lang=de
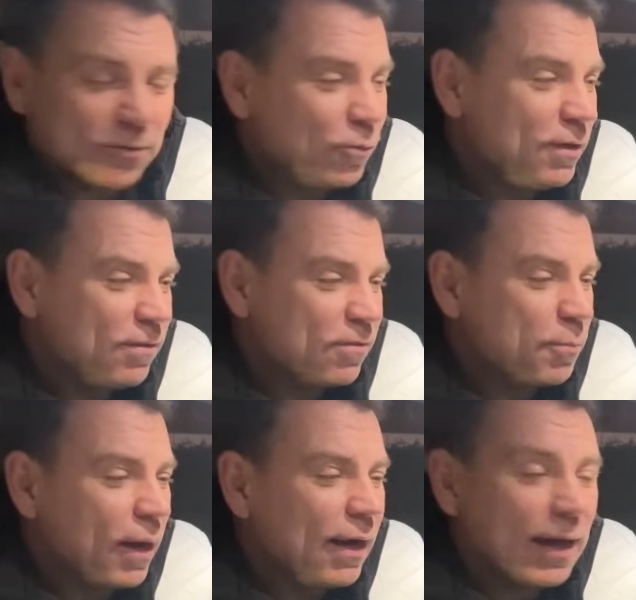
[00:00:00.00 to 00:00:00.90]
Und dieses
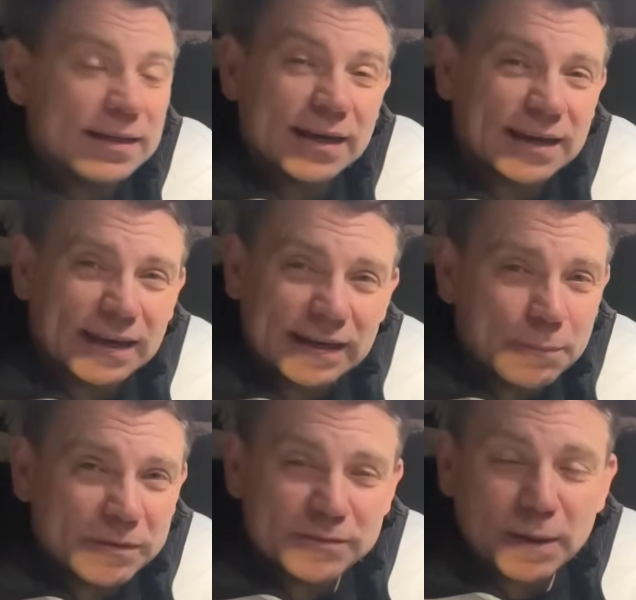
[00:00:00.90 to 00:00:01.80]
Mal hat er
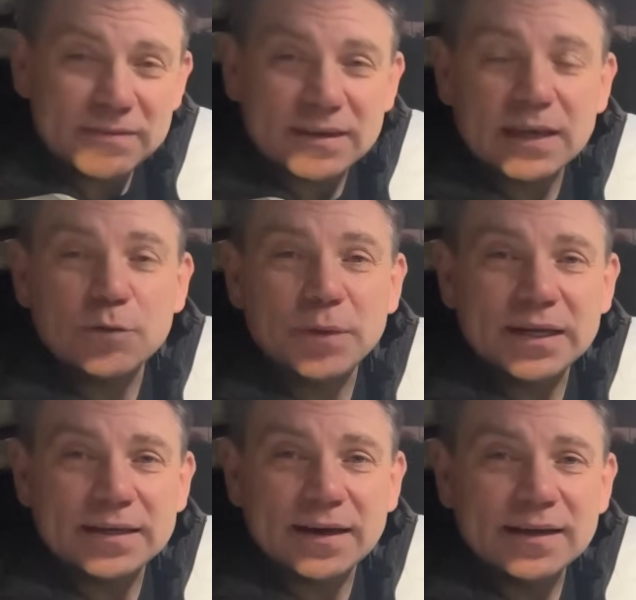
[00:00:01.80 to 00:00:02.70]
knappe 20
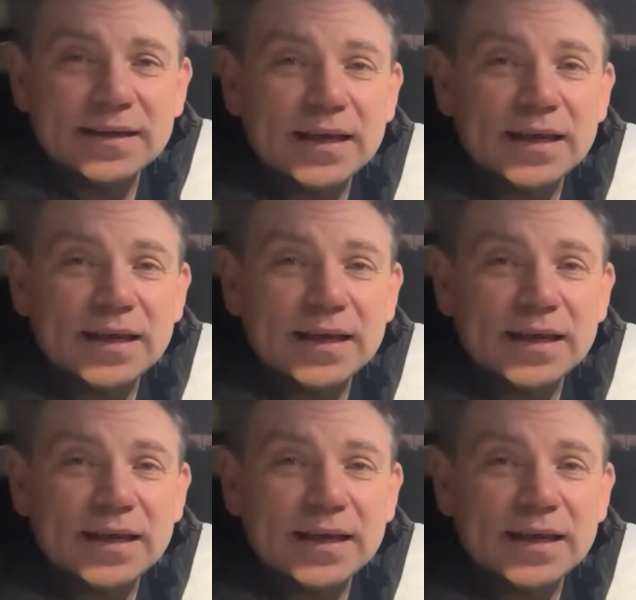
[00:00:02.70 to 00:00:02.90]
Kilometer